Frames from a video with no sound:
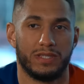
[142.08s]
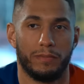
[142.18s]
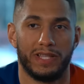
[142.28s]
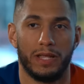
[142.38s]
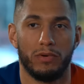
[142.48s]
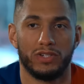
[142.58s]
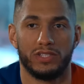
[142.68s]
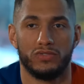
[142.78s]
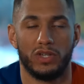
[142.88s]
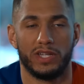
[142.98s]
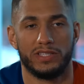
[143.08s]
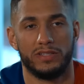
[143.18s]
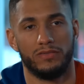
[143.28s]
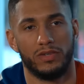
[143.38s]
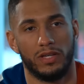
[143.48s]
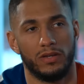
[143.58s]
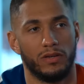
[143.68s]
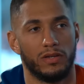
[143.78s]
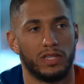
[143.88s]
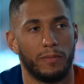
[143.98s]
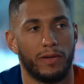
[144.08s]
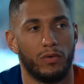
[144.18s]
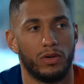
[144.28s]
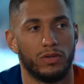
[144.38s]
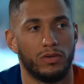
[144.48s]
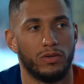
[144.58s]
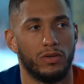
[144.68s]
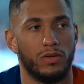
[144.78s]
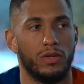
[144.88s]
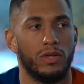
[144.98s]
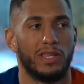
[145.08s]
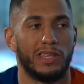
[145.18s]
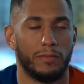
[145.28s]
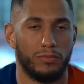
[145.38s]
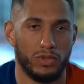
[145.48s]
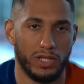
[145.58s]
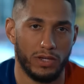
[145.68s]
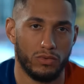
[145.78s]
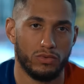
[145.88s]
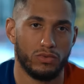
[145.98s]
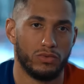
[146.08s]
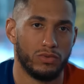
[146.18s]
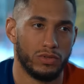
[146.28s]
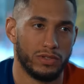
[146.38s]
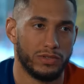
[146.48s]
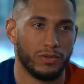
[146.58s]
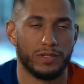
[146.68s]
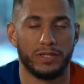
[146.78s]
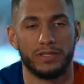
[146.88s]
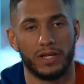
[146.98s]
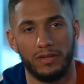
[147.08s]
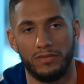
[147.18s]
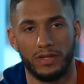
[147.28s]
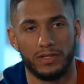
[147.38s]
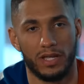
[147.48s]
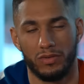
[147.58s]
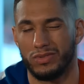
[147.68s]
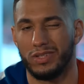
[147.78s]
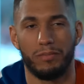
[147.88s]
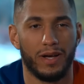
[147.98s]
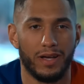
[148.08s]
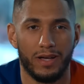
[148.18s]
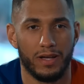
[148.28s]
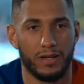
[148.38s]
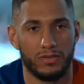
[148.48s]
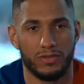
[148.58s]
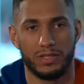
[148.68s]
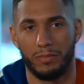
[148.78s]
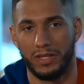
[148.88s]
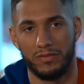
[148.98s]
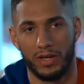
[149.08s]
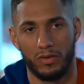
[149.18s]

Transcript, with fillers: s'appelle la boxe éducative et tu euh, t'as pas le droit d'appuyer les coups, euh, sinon tu es disqualifié, etc. Donc c'est pas, tu vois, c'est pas des vrais